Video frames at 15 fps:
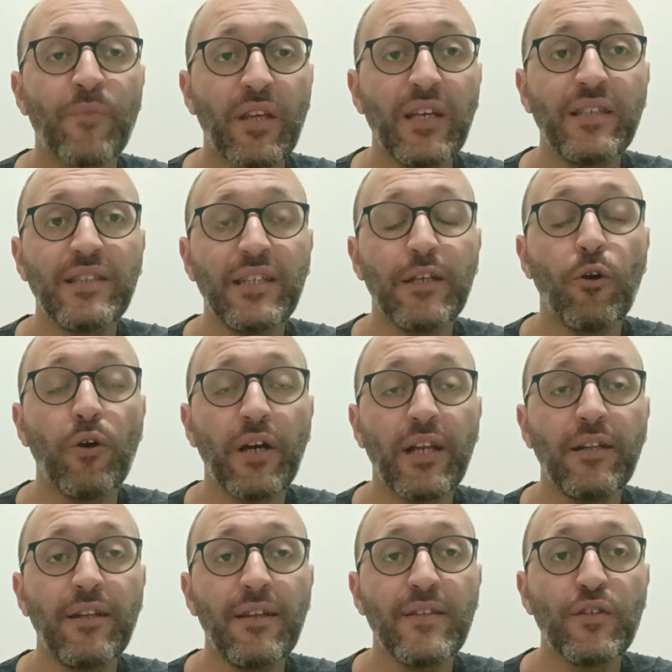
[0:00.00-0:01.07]
che si
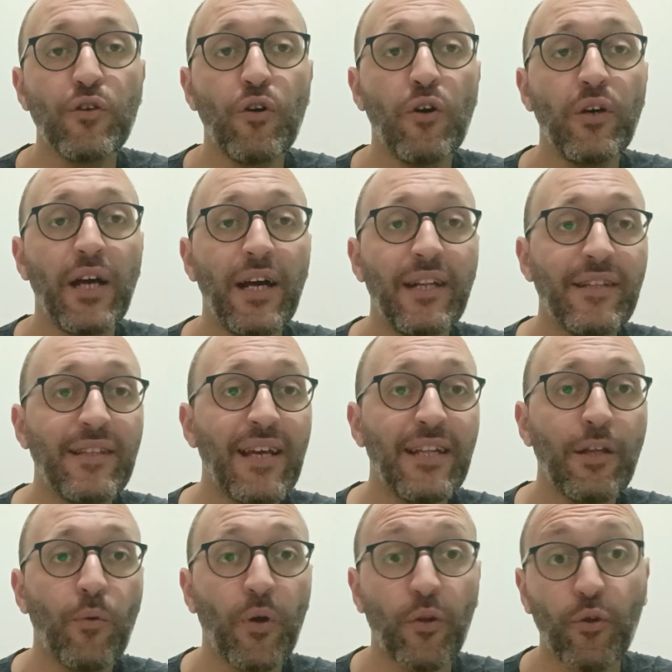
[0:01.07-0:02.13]
concretizzò all'età
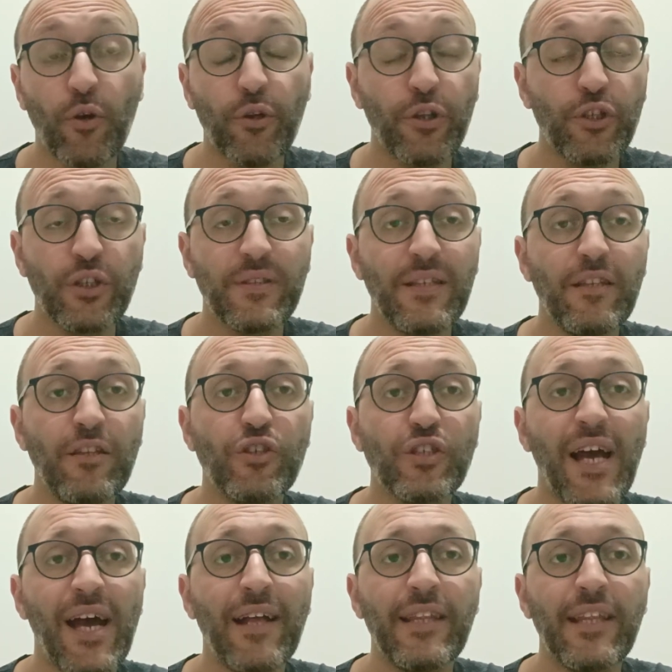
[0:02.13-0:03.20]
di
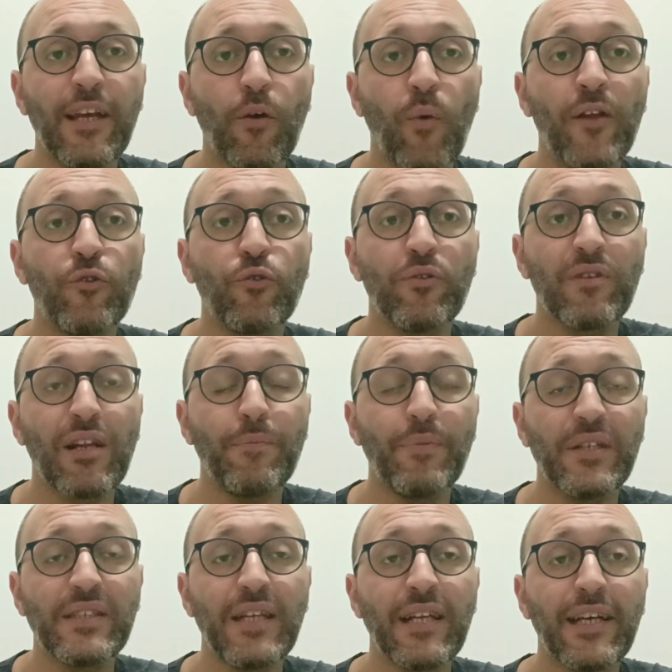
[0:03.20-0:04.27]
14-16 anni quando
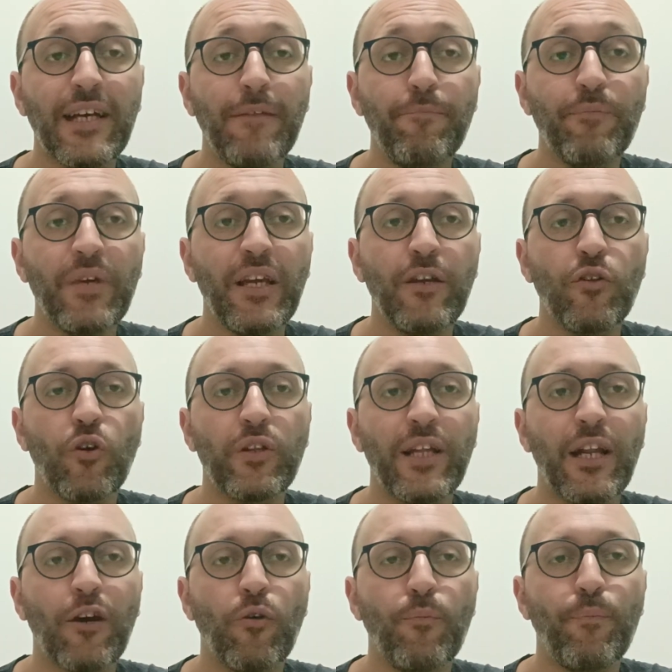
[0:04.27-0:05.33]
intraprese il cammino
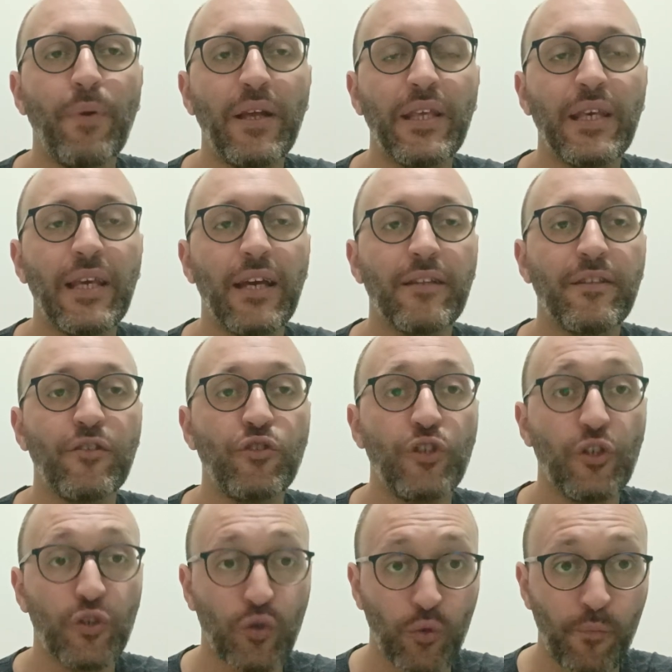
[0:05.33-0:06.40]
nella compagnia di
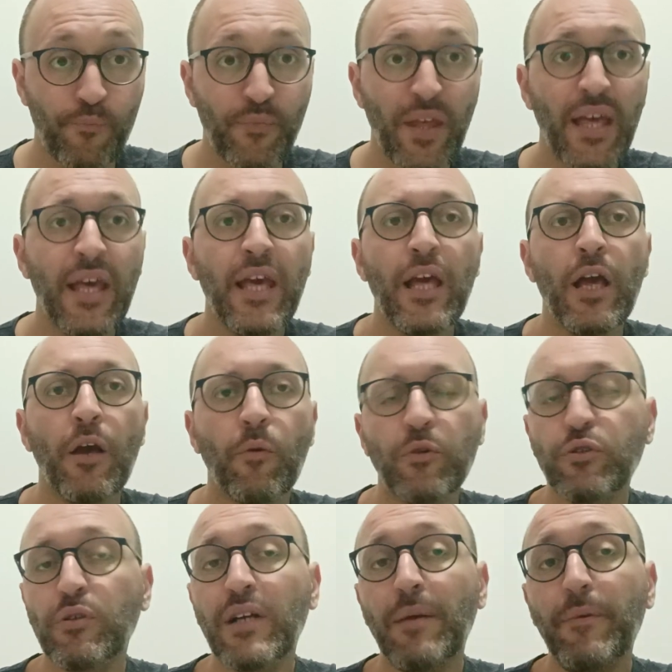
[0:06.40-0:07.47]
Gesù.
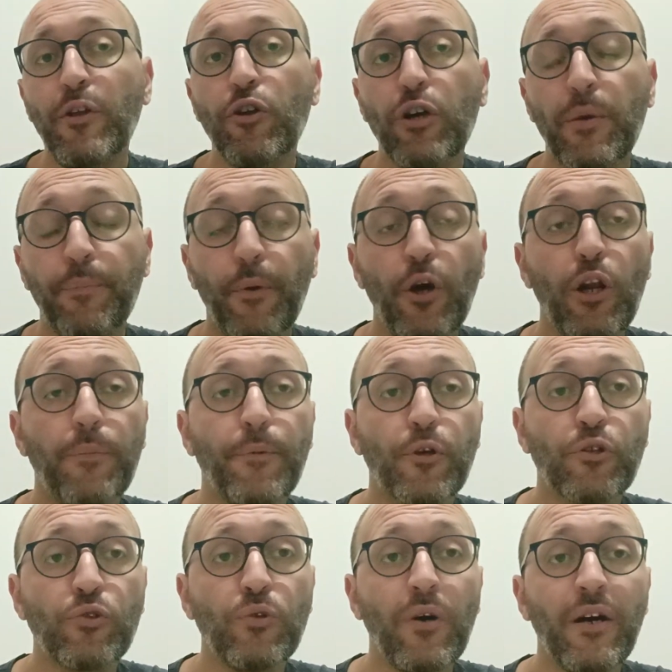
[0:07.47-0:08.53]
Questo cammino che poi lo
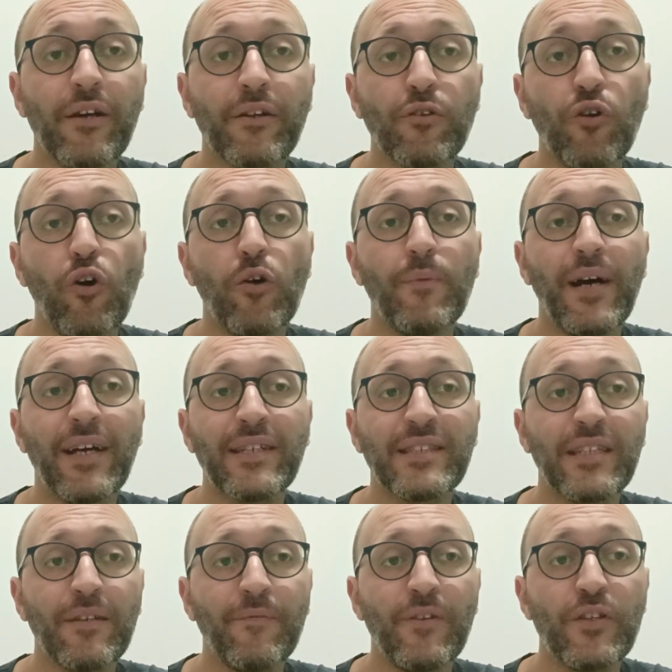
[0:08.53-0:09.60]
portò a Roma a
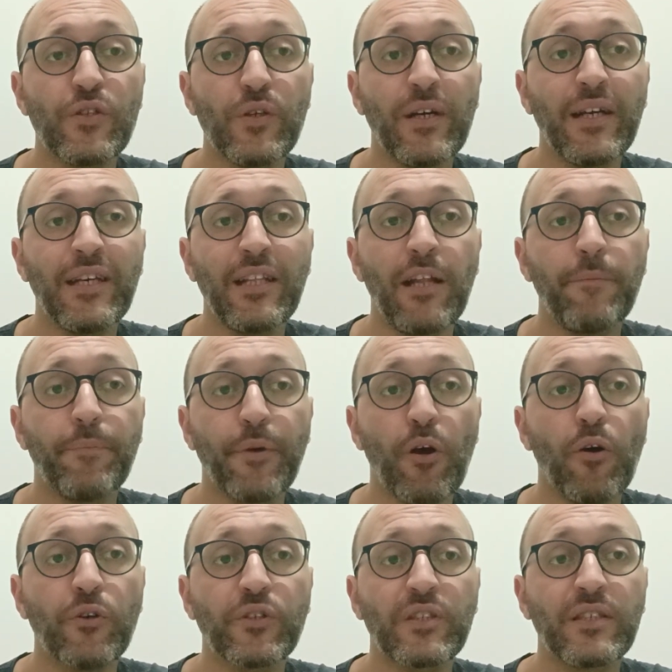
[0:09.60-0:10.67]
servizio anche del
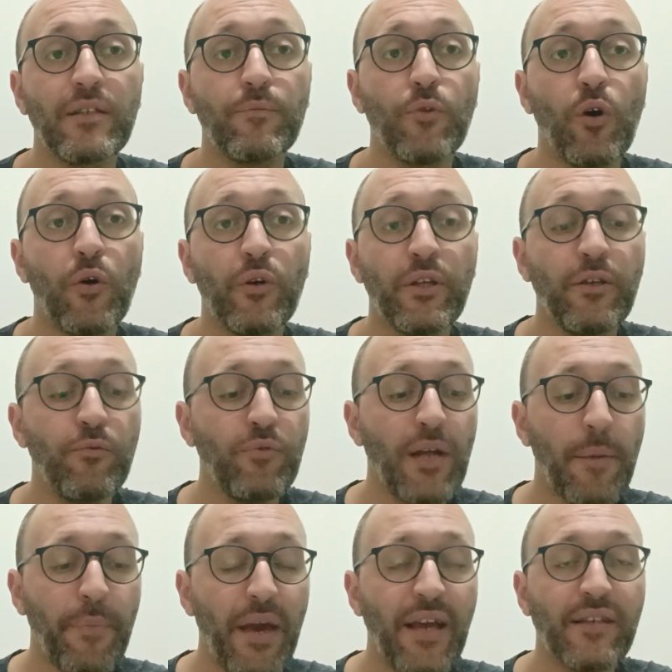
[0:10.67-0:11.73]
prossimo in
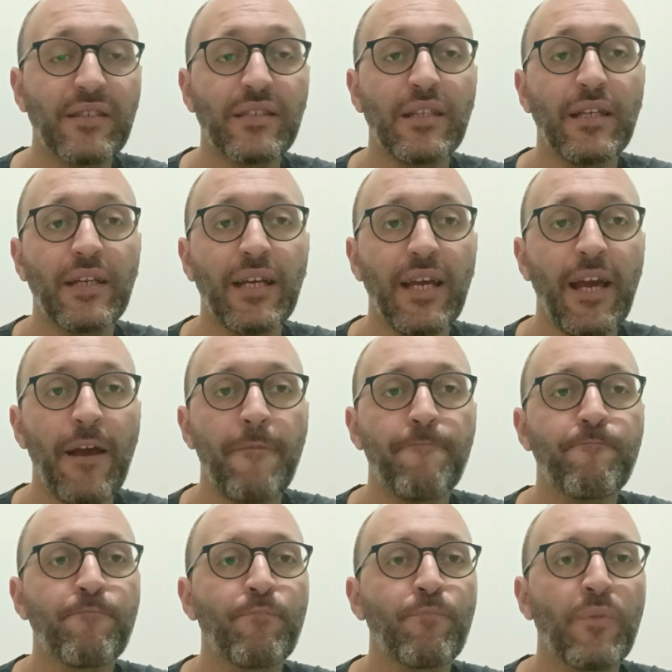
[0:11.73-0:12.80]
una peste che